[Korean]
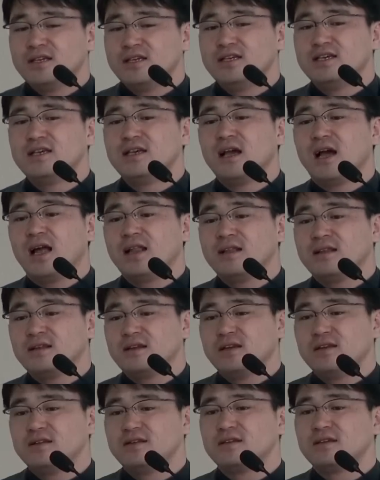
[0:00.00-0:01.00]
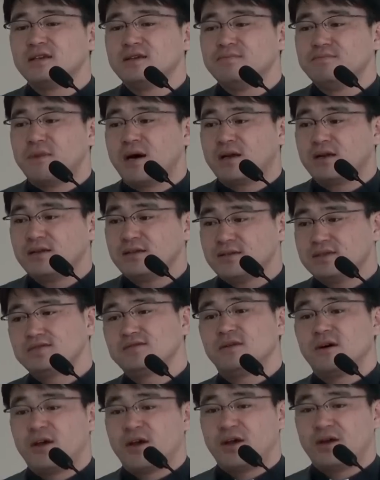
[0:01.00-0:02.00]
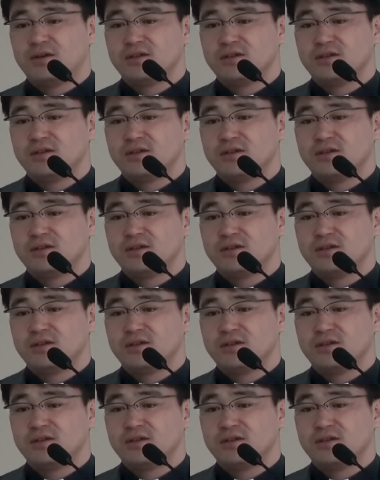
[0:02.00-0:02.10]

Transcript: 인간들이 느낀 바를 쓴 거예요.